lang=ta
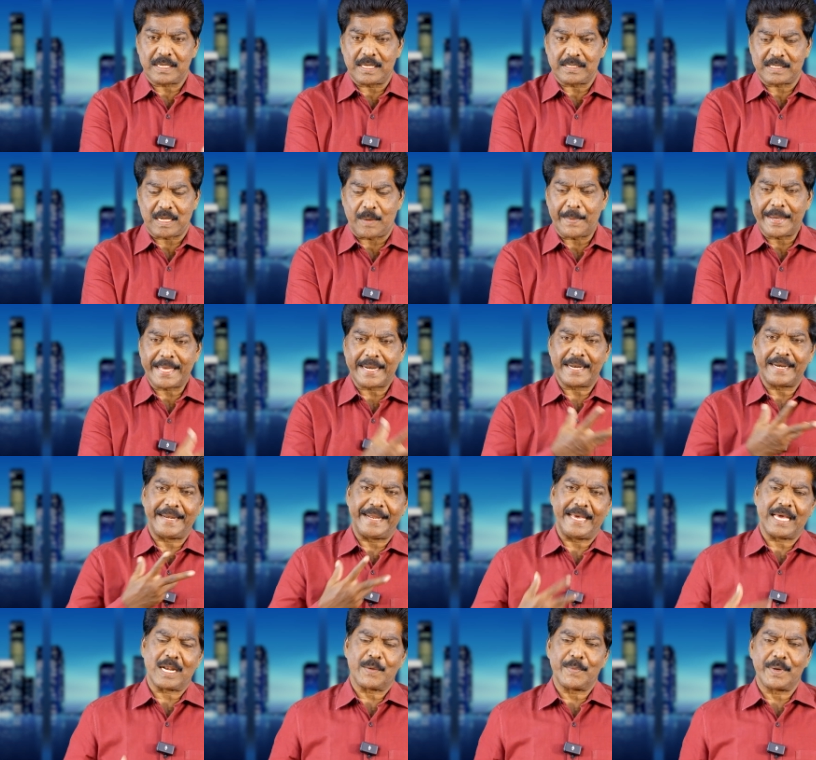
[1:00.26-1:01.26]
ச சமைக்கிறதுக்கு
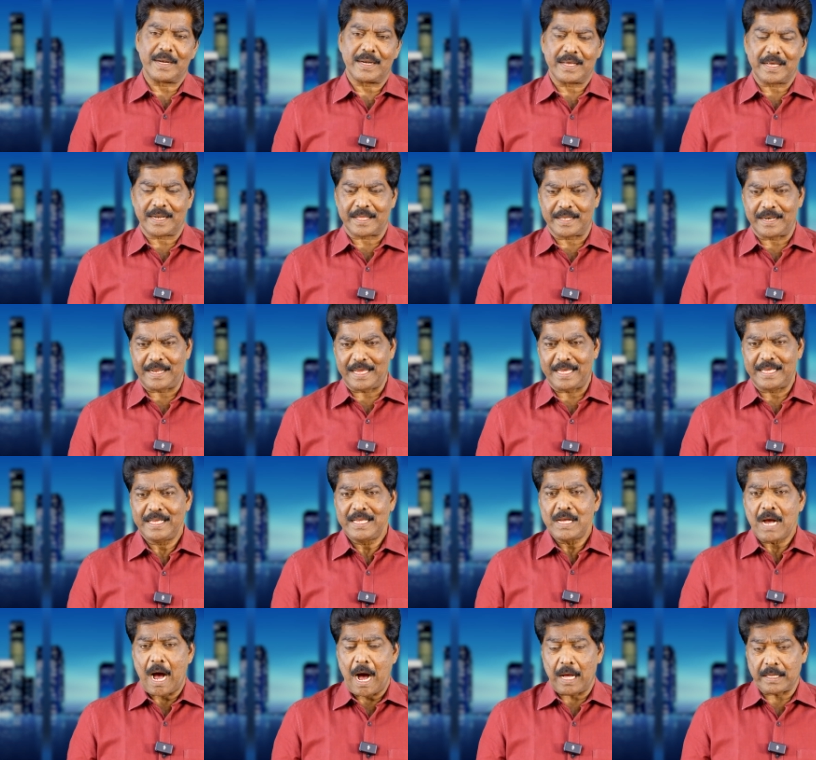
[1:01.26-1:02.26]
நேரமும் இருக்கிறதில்ல
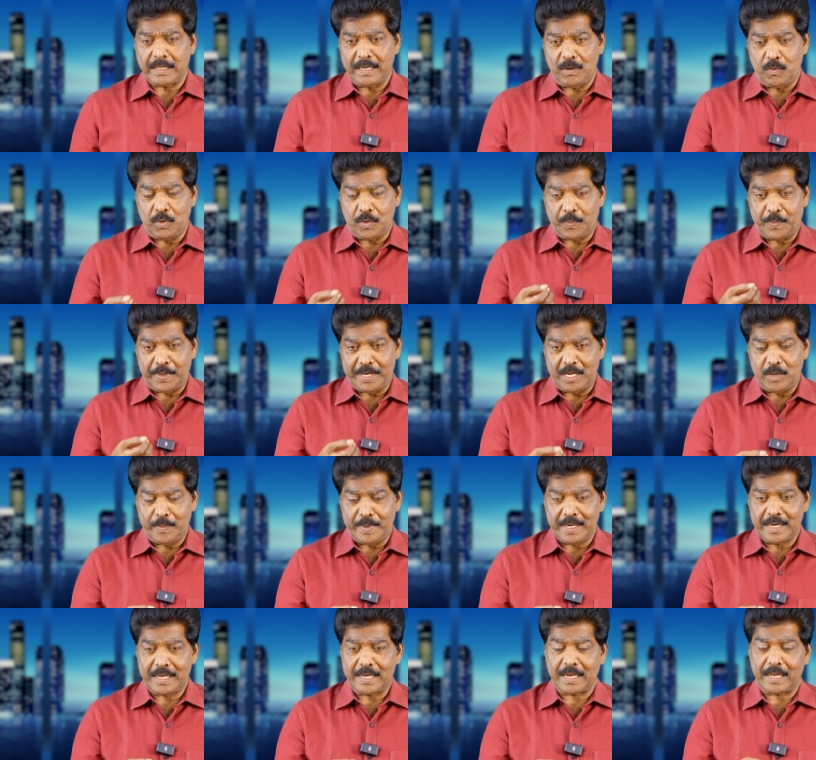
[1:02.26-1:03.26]
அதில் ஒரு
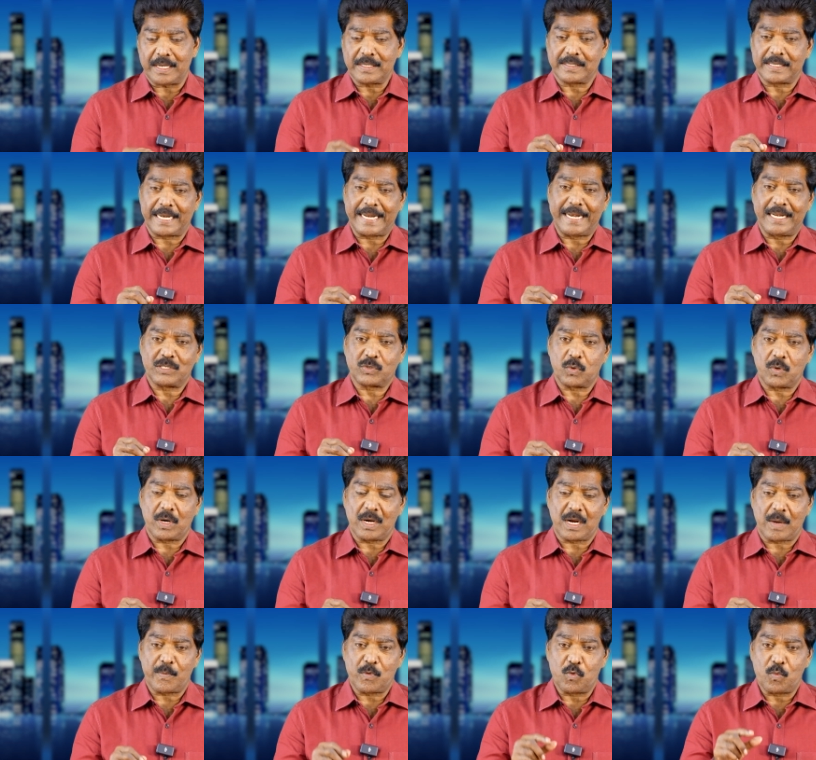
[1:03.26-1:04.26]
பிரியமும் இருக்கிறதில்ல சிலர் என்ன
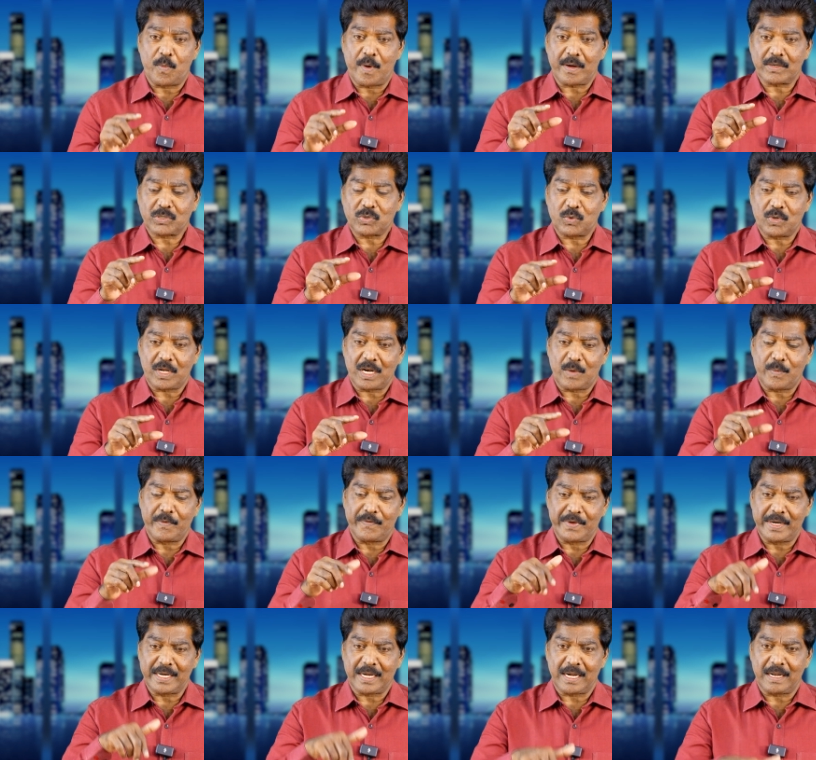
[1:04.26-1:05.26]
சொல்கிறாங்க நம்ம உபவாசம்னா நம்ம
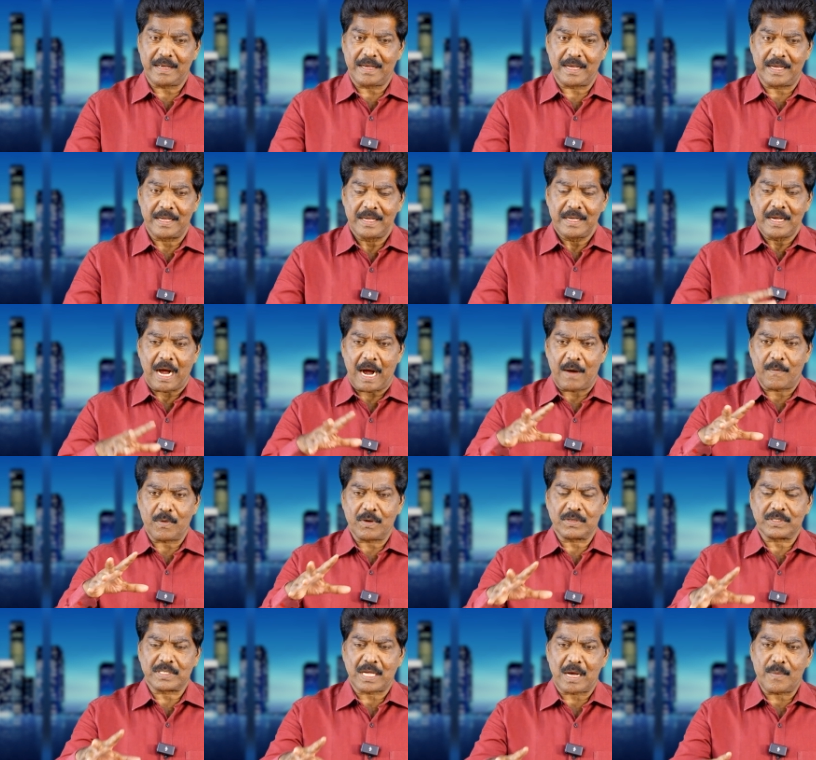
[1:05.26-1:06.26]
வீட்டில்
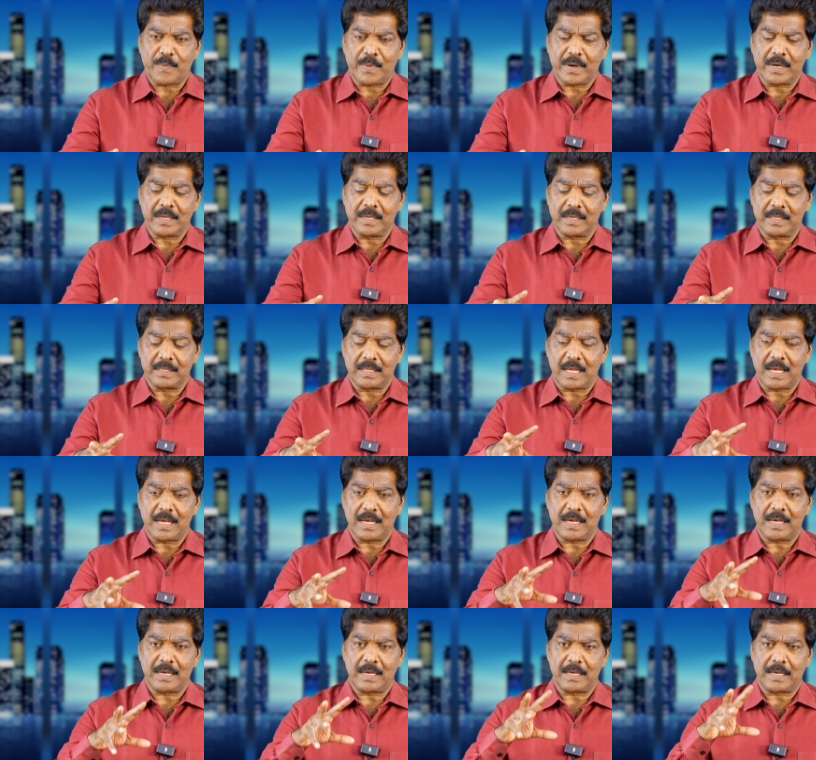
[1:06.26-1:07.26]
அவ்வளோ சாப்பாடு இருந்தால்
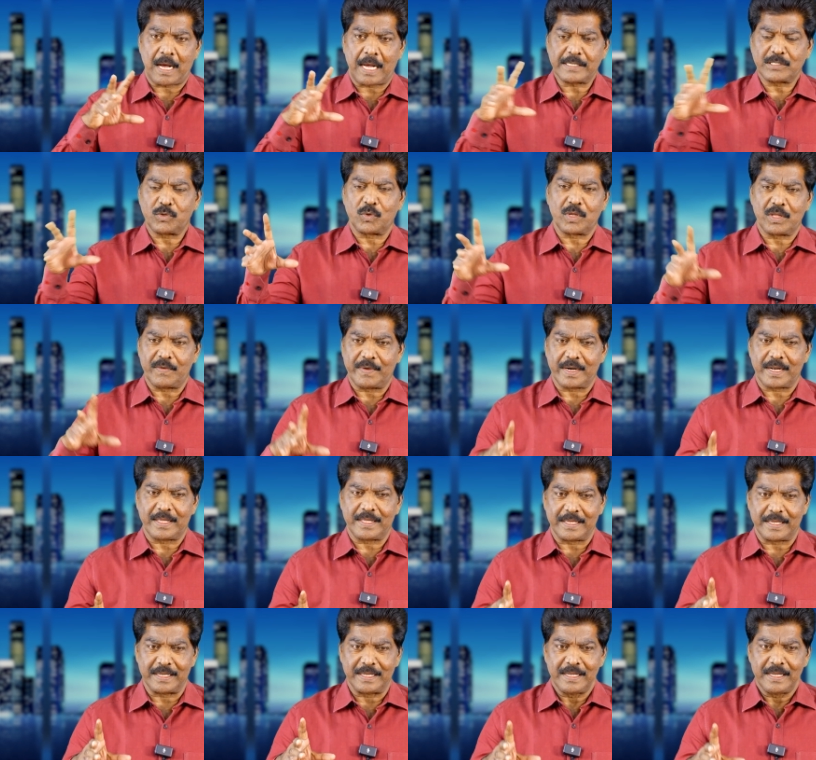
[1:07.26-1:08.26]
ஆசீர்வாதம்
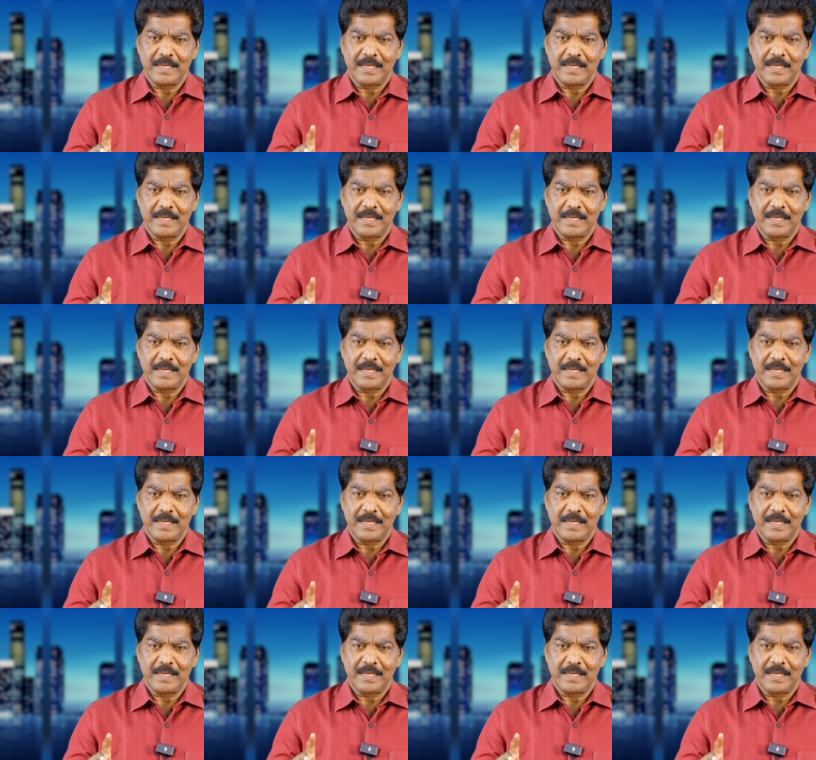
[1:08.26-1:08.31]
வராது